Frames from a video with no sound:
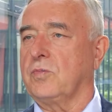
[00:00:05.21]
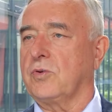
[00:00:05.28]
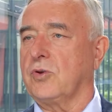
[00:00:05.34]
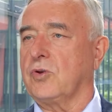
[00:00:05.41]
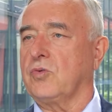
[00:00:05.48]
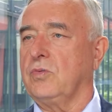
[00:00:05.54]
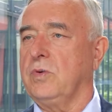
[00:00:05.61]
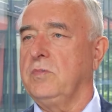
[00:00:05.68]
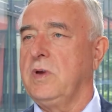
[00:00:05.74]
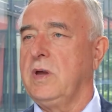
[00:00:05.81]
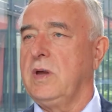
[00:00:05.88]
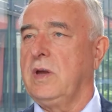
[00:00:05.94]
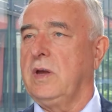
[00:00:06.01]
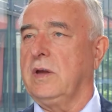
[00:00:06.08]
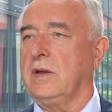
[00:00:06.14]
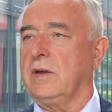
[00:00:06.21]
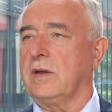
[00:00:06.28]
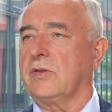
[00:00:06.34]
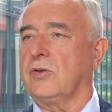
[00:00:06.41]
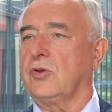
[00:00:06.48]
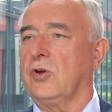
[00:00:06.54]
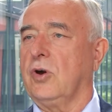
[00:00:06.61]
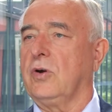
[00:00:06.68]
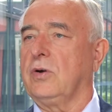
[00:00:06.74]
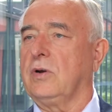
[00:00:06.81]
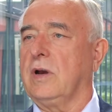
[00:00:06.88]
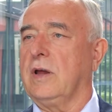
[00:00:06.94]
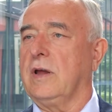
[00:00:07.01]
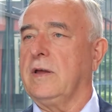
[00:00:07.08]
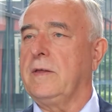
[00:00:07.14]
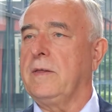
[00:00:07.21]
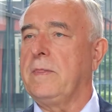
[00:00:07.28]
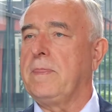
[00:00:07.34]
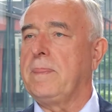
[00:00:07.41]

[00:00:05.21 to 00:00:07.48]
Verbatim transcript: przyszłym jest ciągle